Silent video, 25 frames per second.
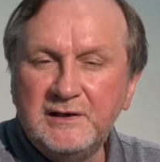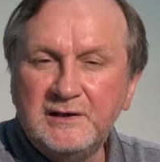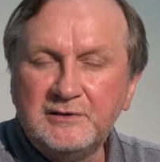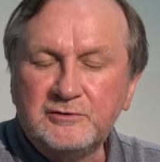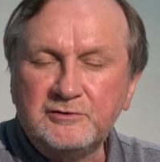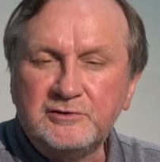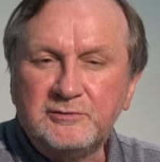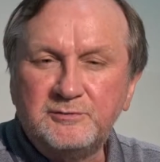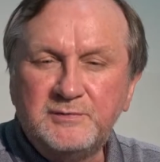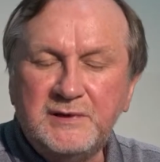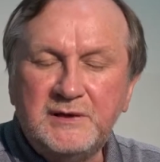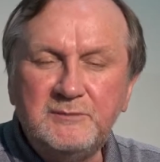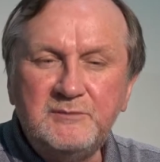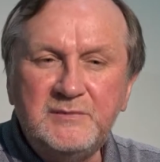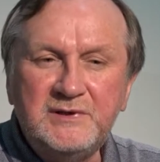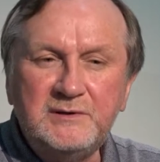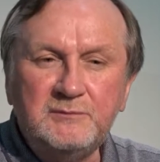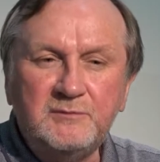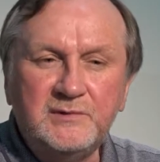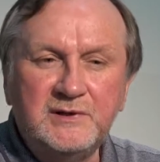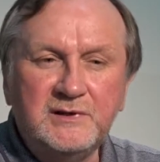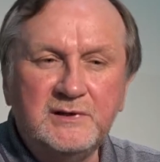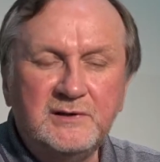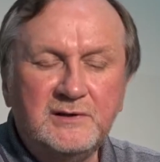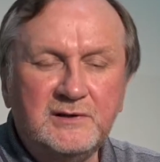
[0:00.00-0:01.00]
То есть
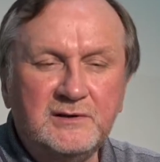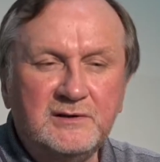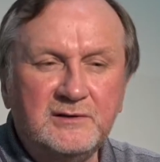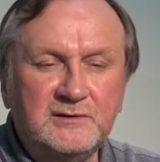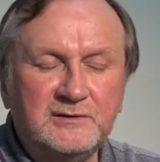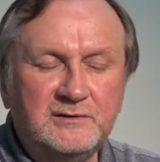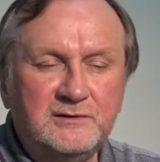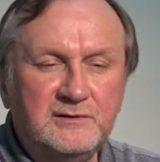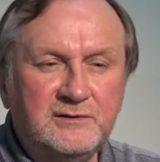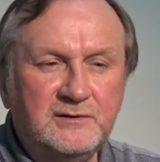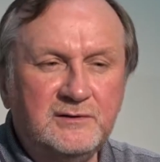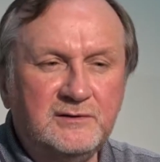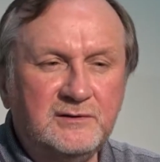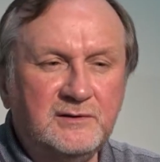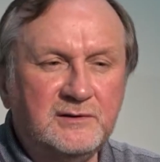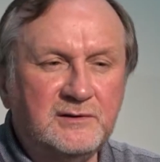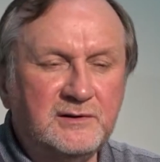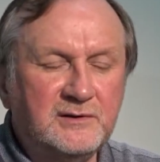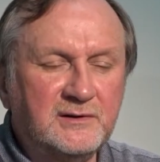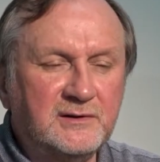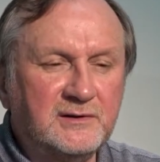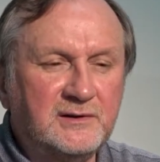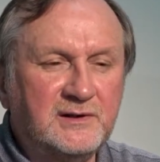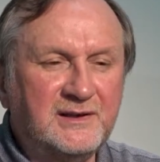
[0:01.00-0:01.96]
помимо э,